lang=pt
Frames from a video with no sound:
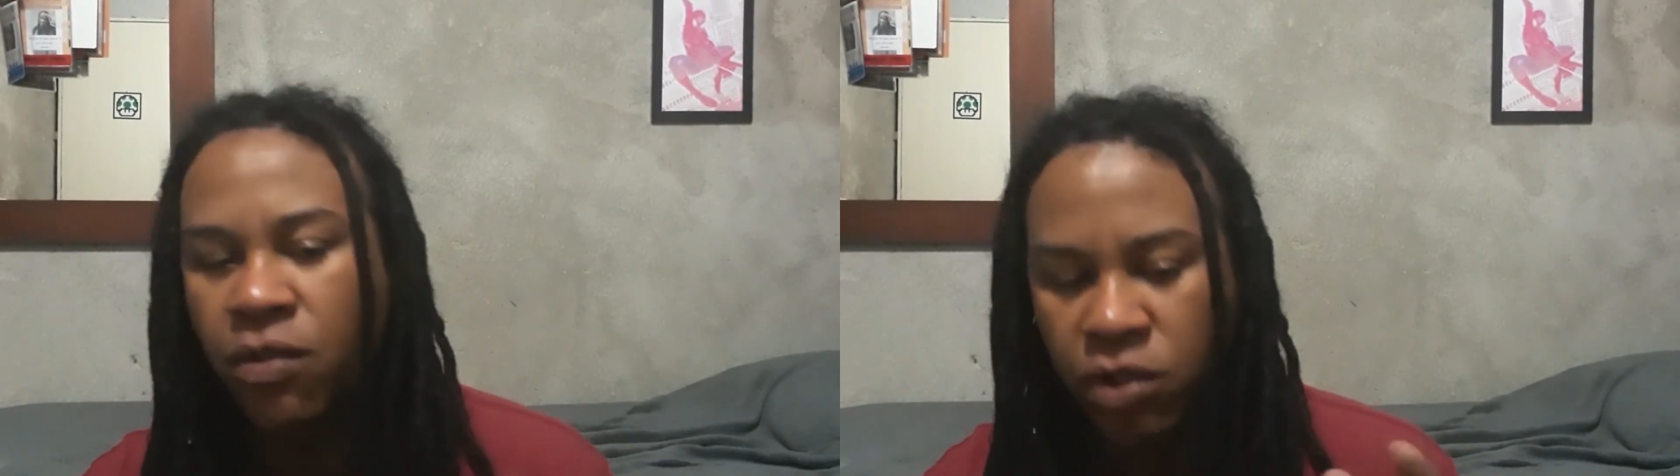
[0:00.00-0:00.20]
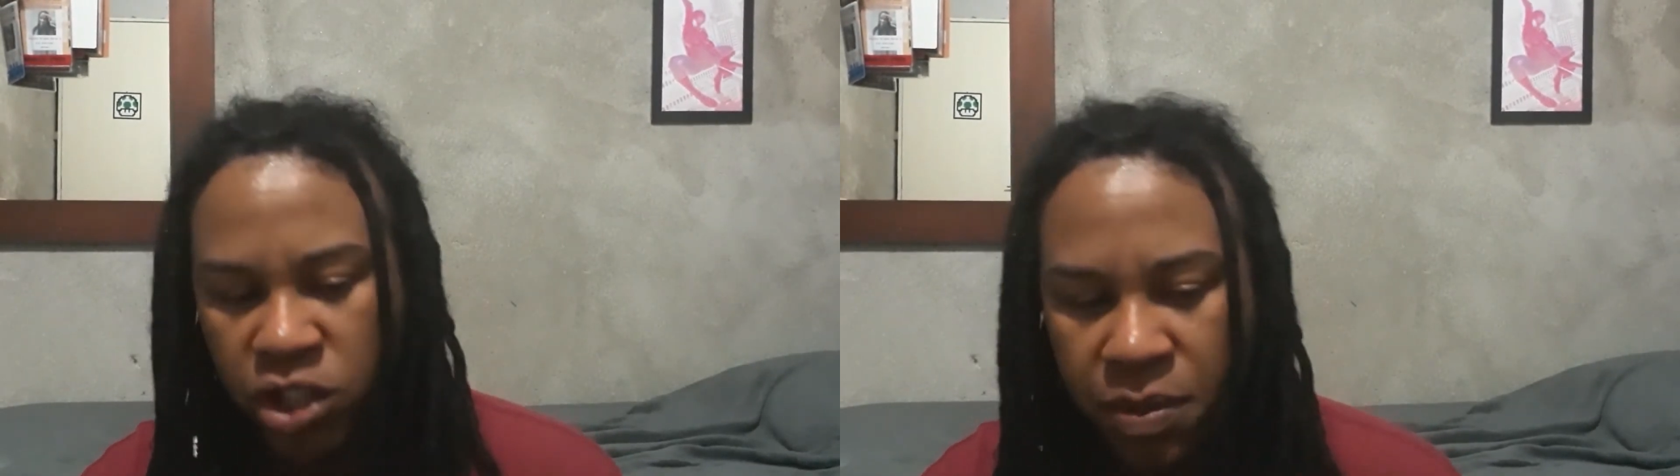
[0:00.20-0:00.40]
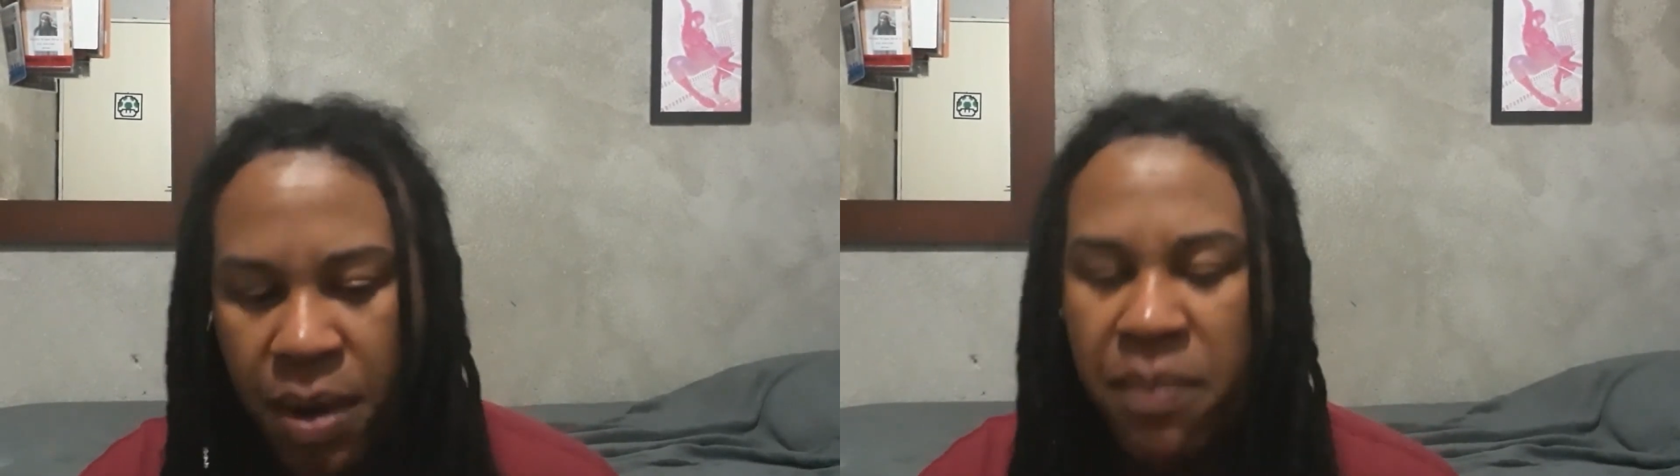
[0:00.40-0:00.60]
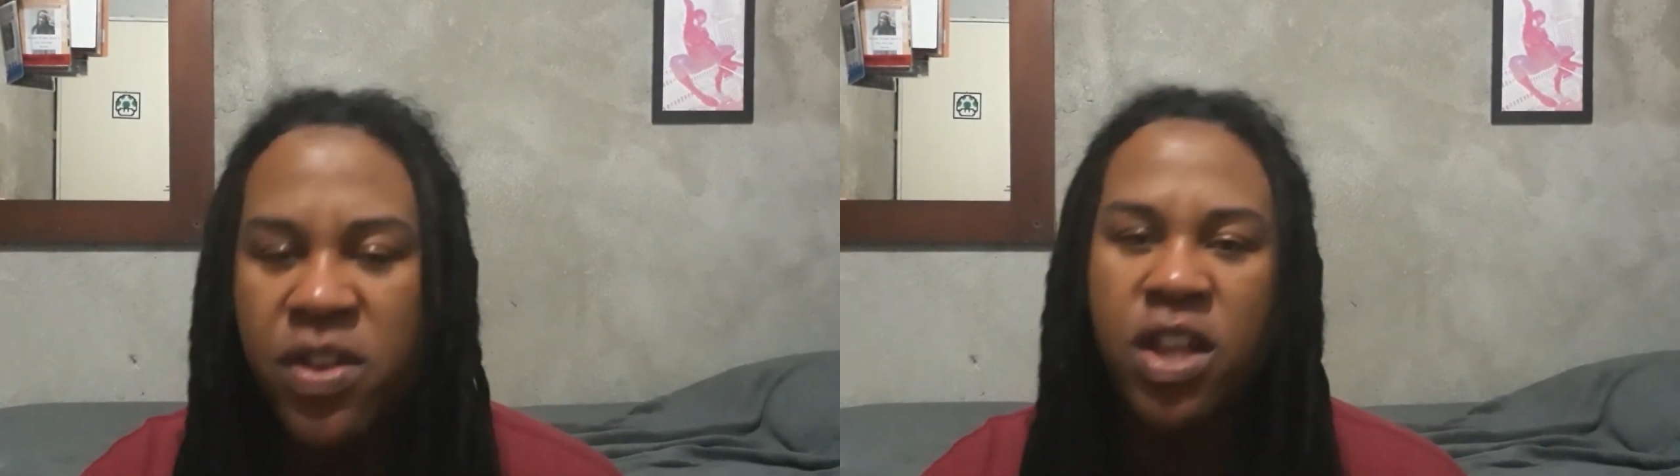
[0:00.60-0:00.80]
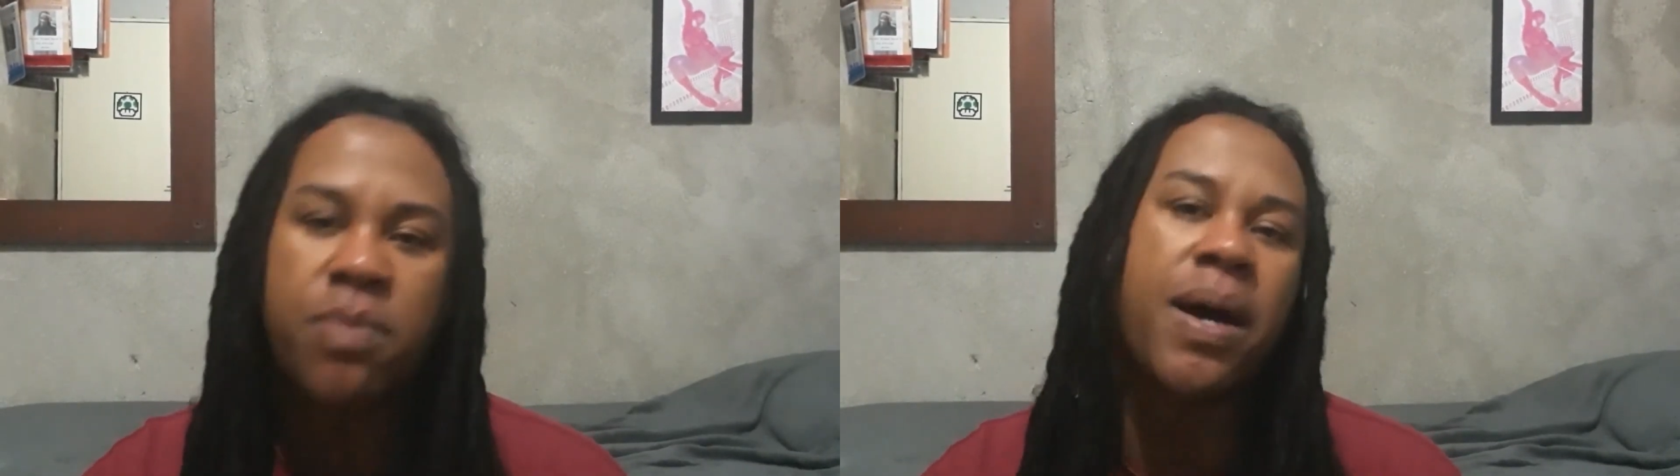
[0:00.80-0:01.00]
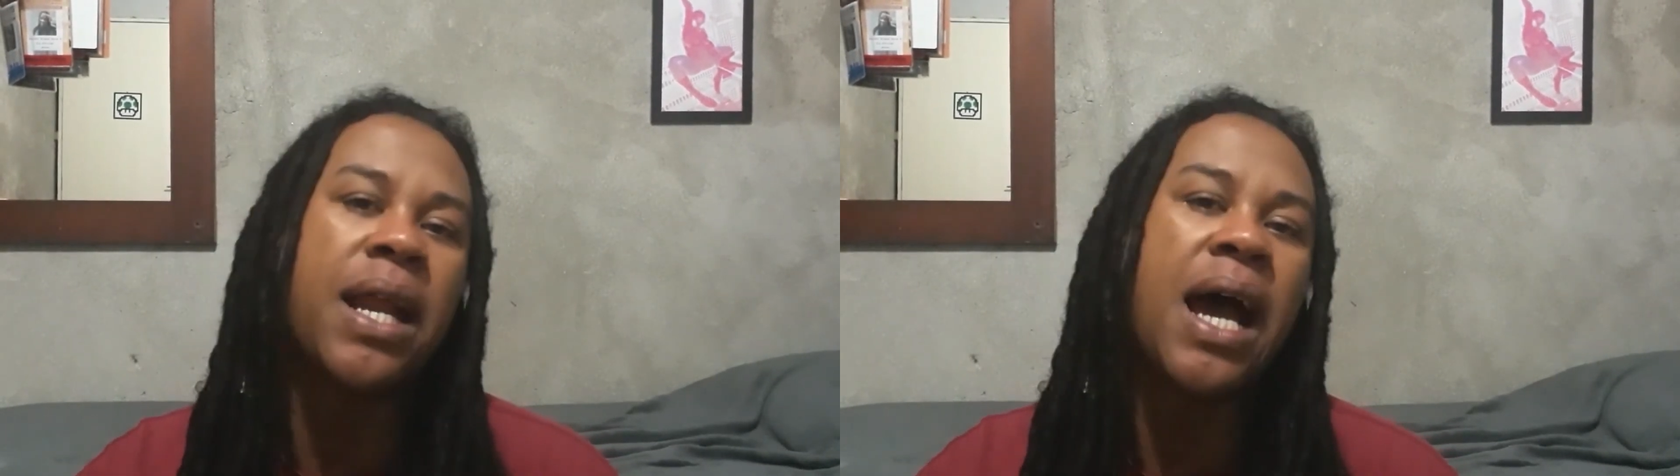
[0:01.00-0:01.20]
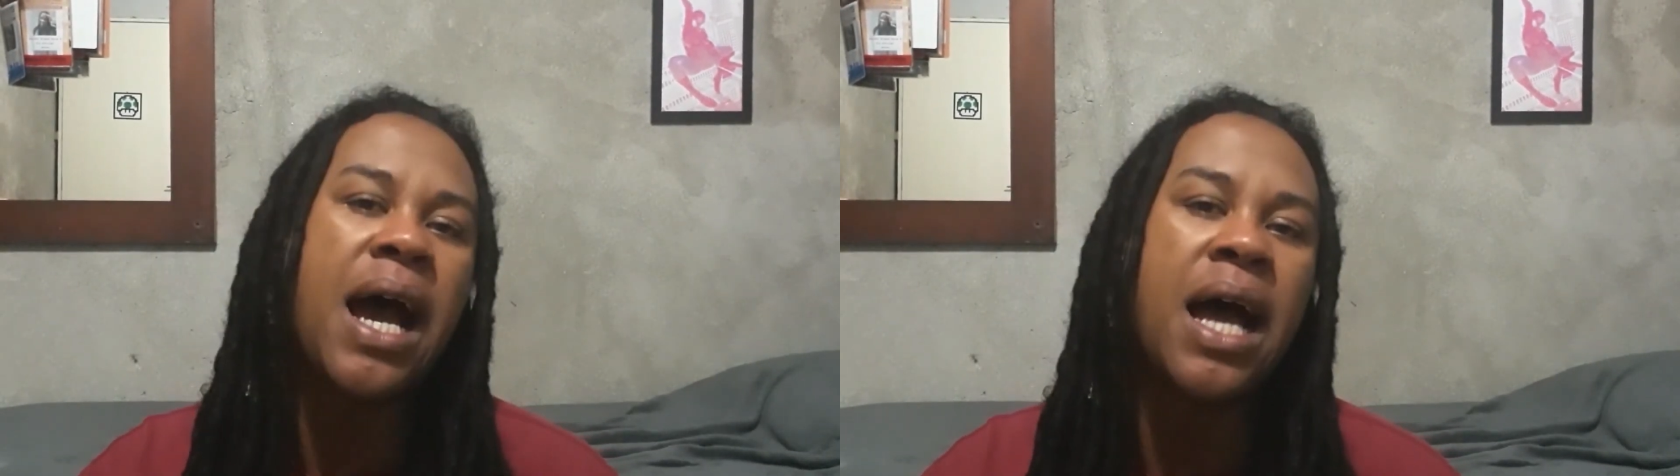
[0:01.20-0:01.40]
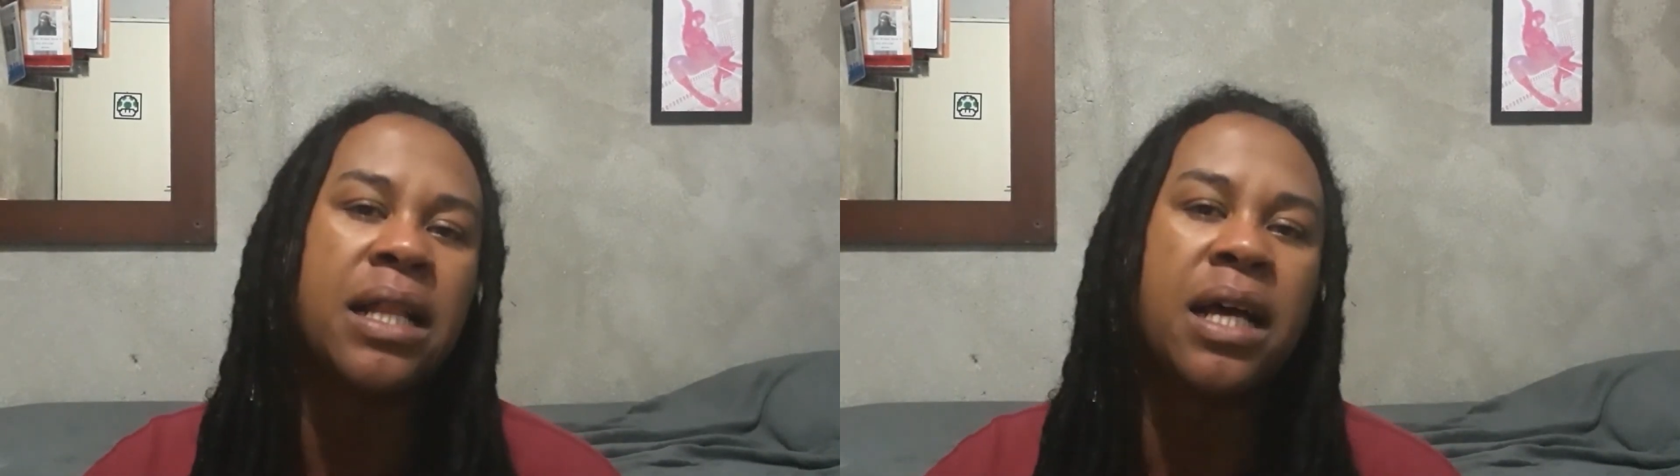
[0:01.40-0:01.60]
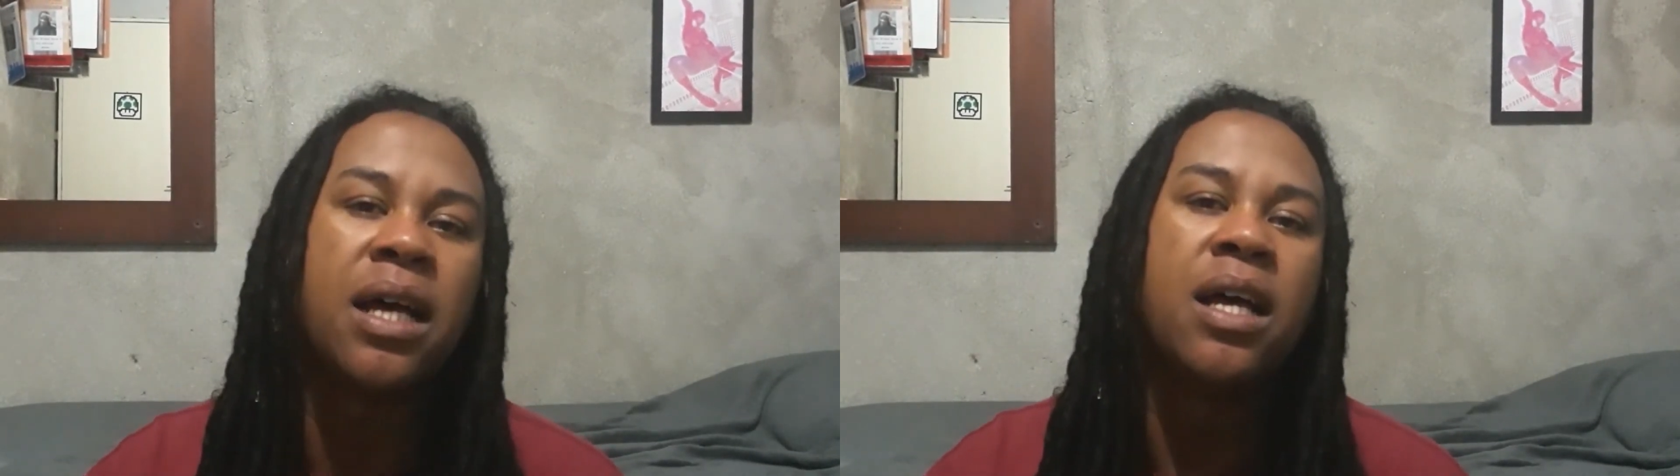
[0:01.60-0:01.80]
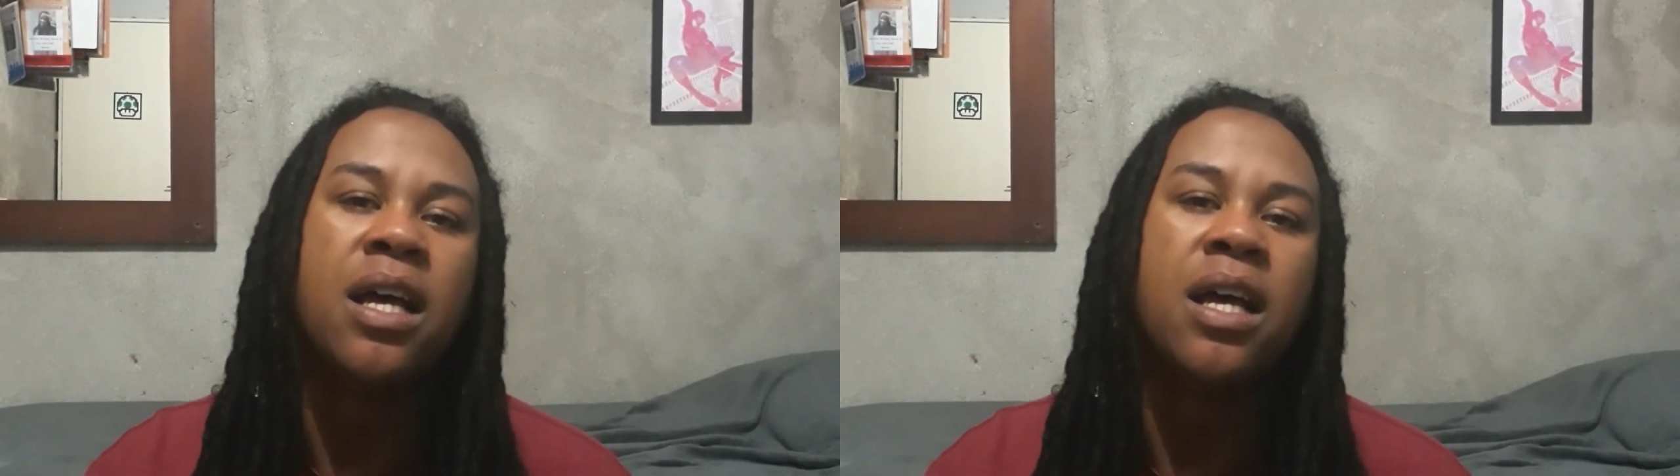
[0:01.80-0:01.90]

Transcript: vou chamar pra fazer umas paradas,